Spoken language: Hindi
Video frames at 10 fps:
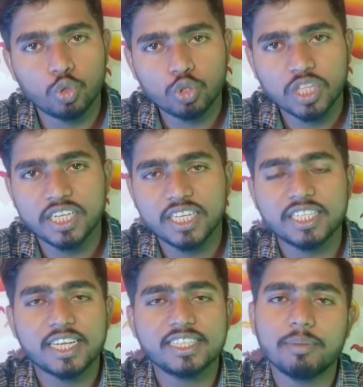दो तरीके हैं
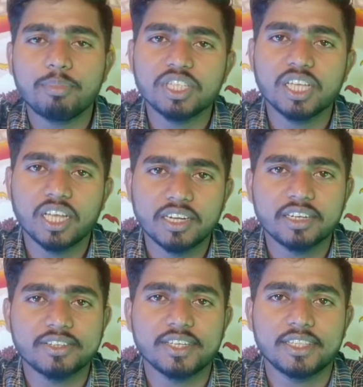जहाँ से आप पैसे अर्न
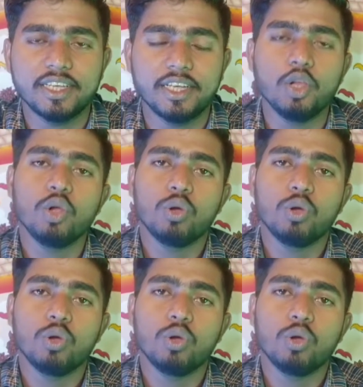कर सकते हैं